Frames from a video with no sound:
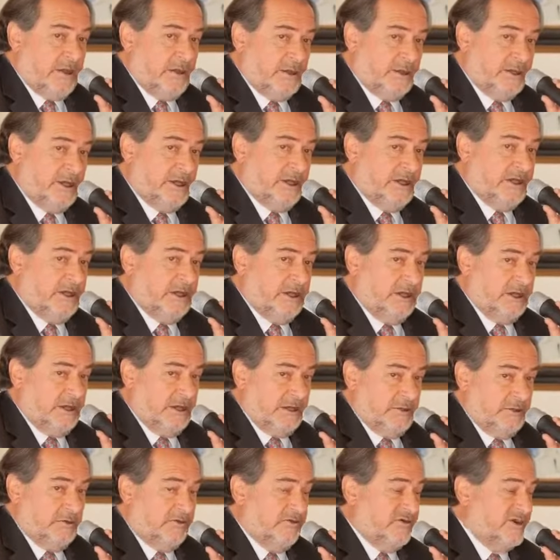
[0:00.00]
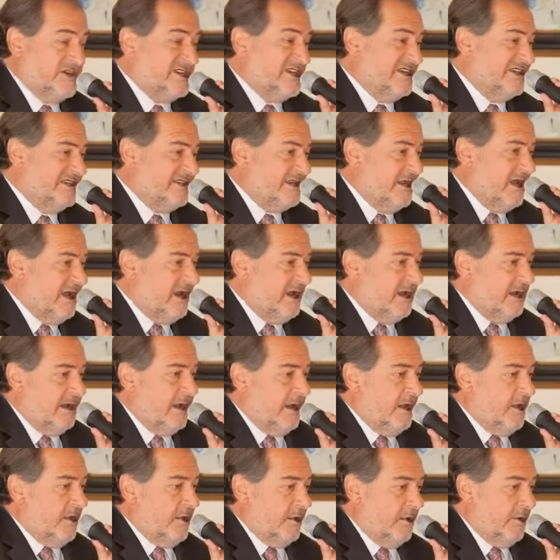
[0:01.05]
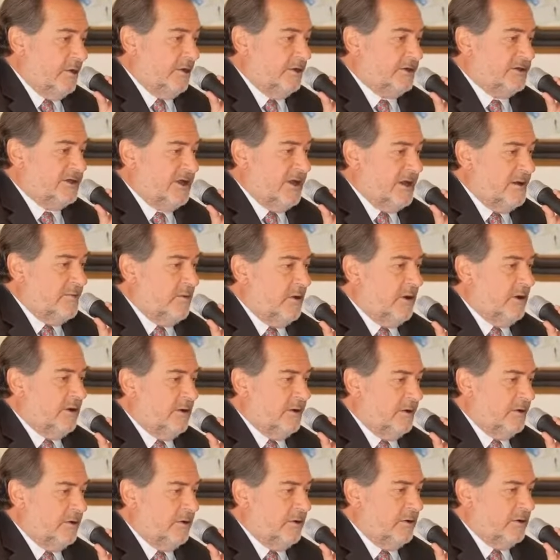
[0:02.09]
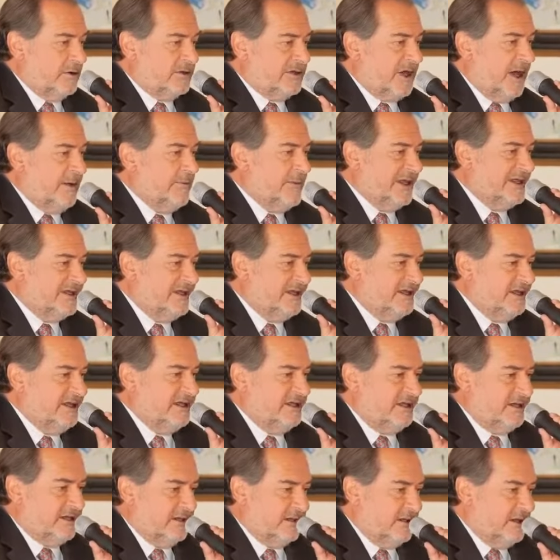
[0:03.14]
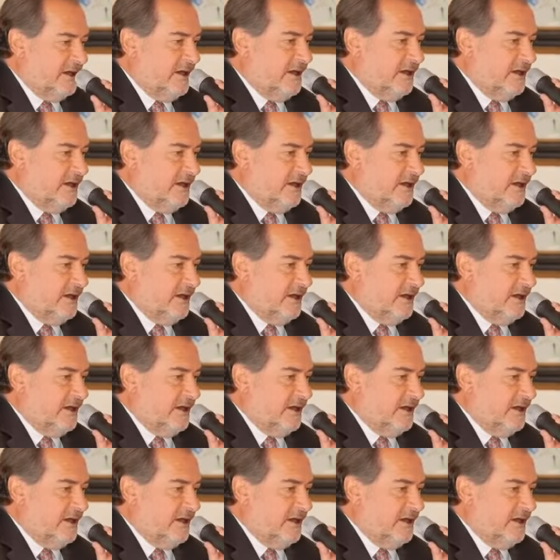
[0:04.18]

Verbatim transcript: du végétal euh, tellement euh, dramatique